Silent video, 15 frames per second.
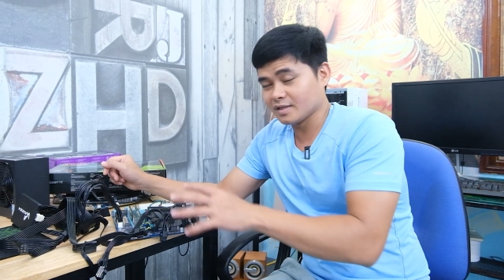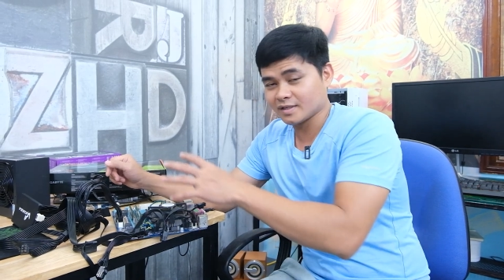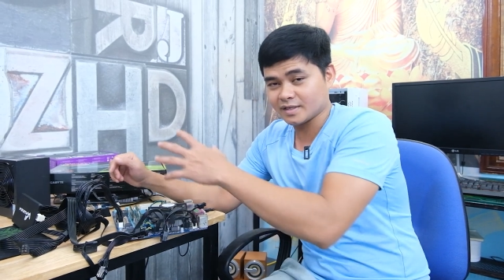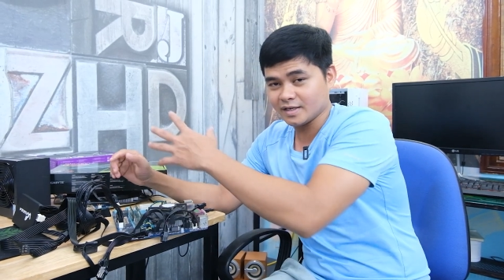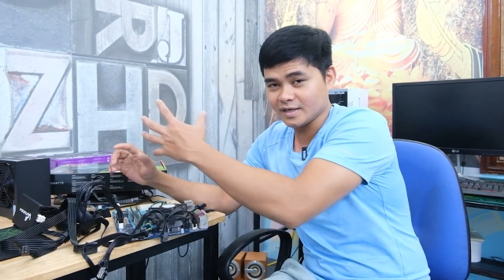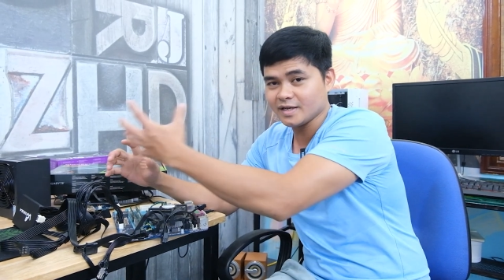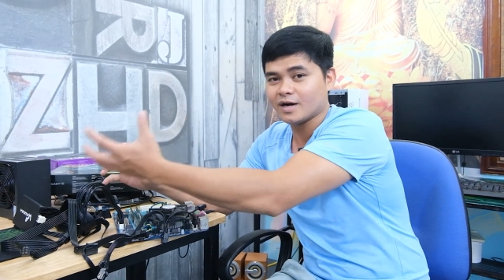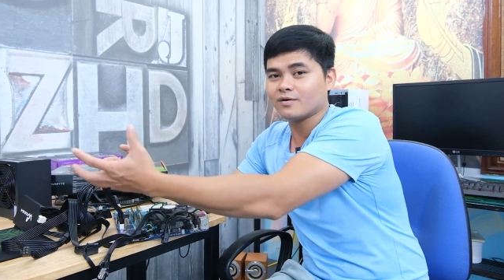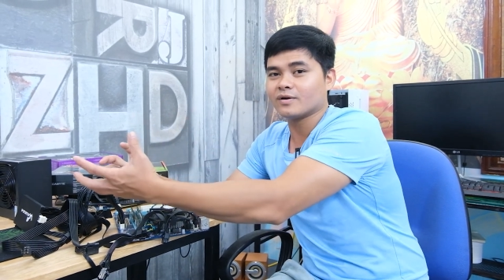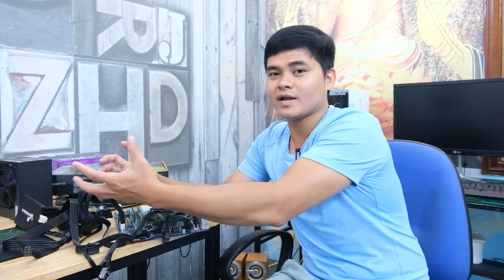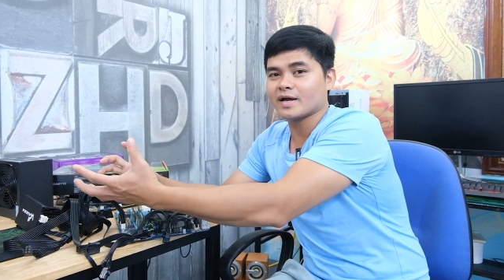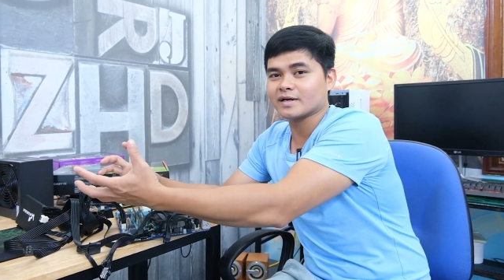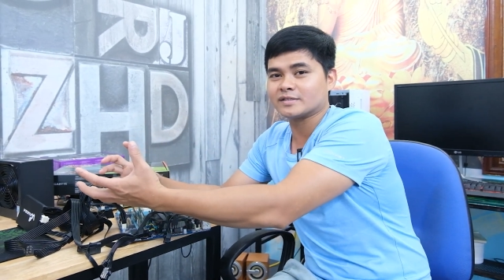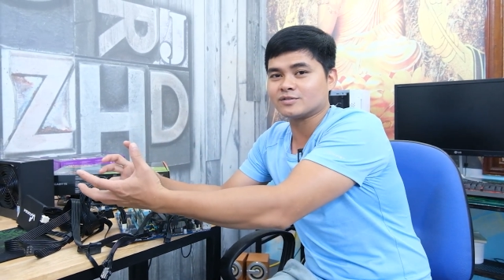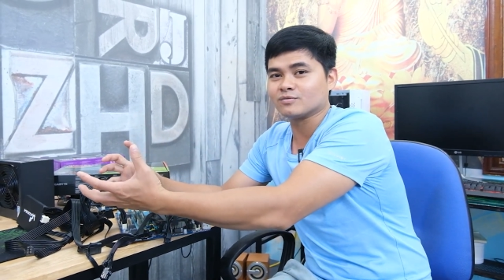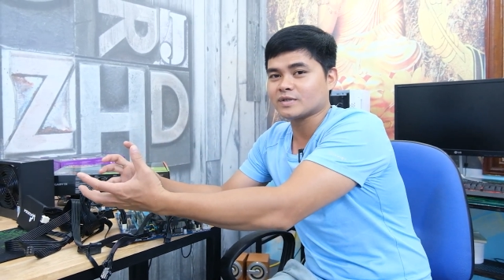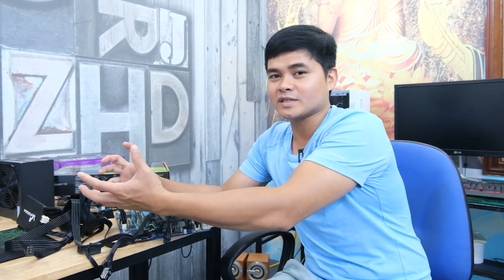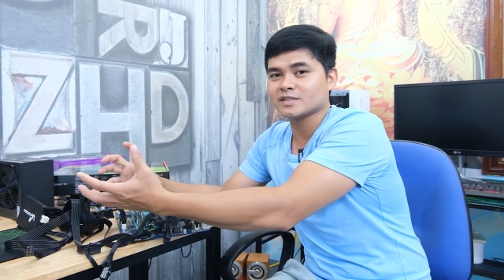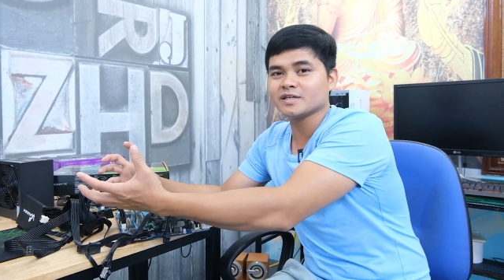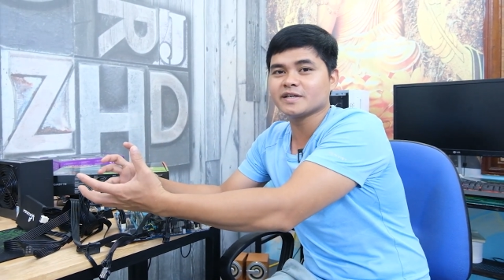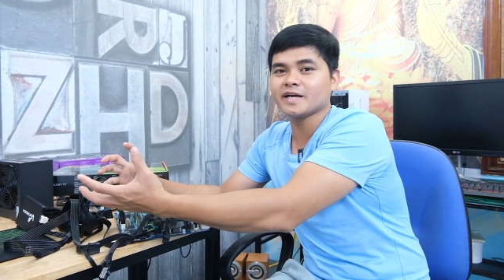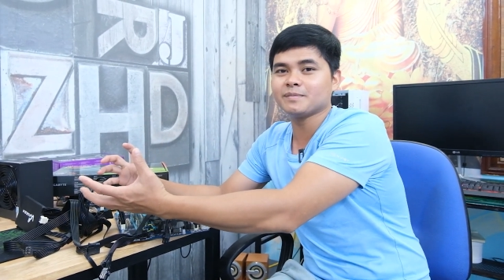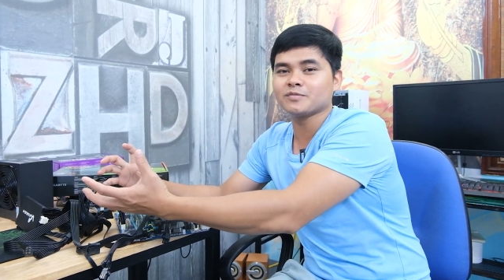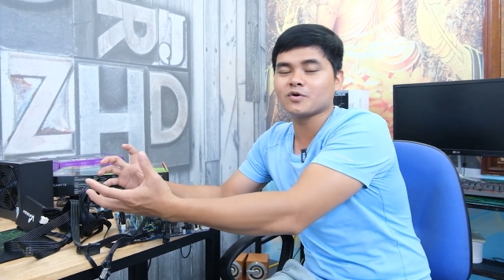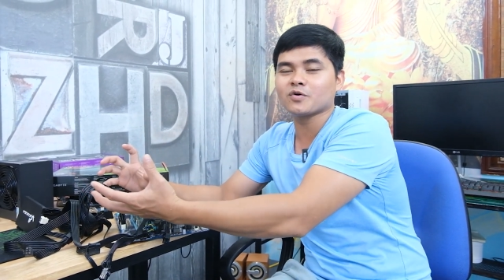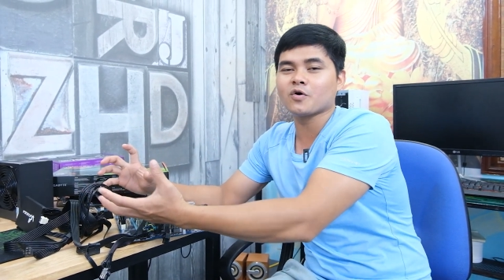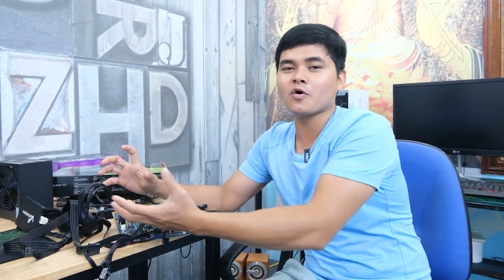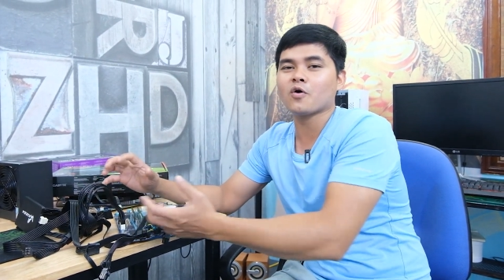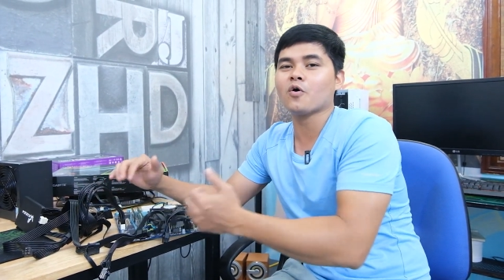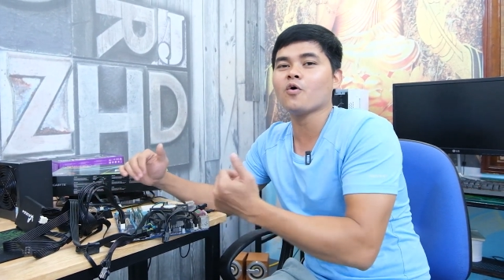Thì liệu là chúng ta chơi game nó
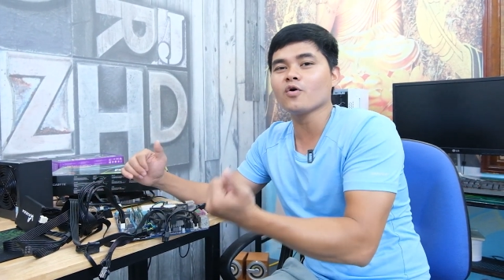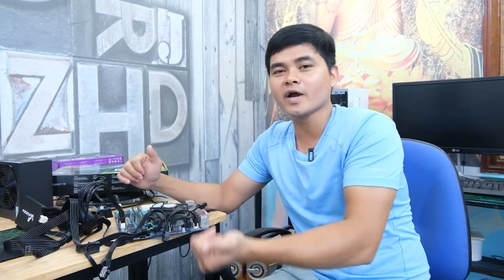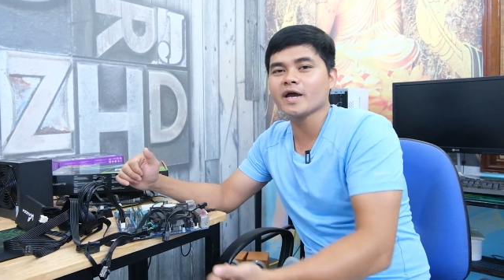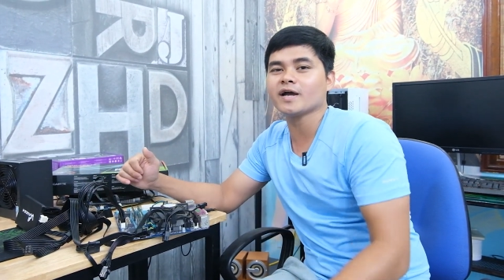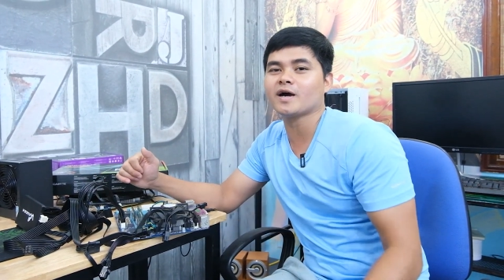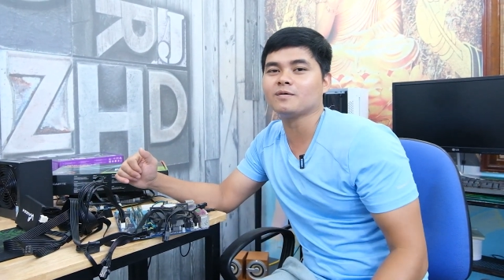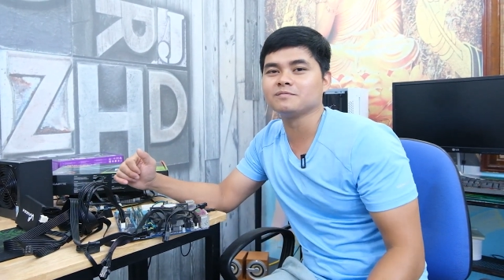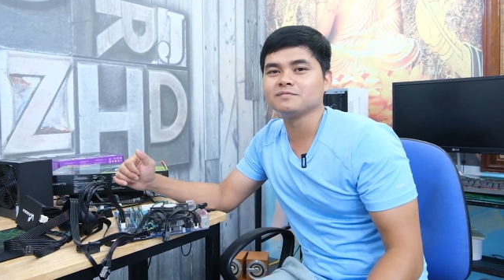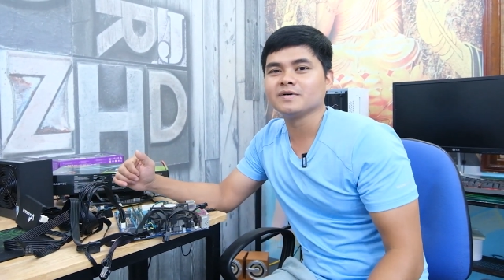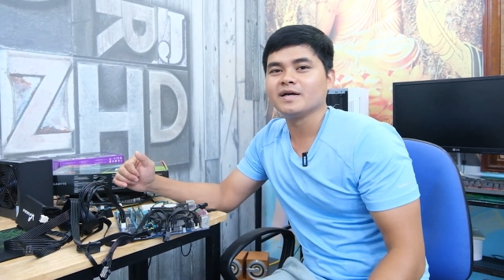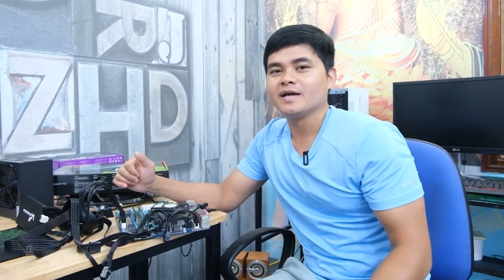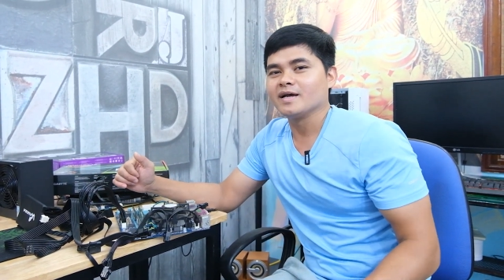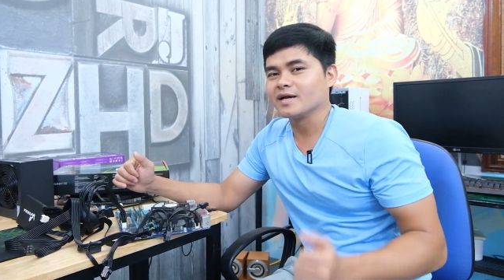có ok không?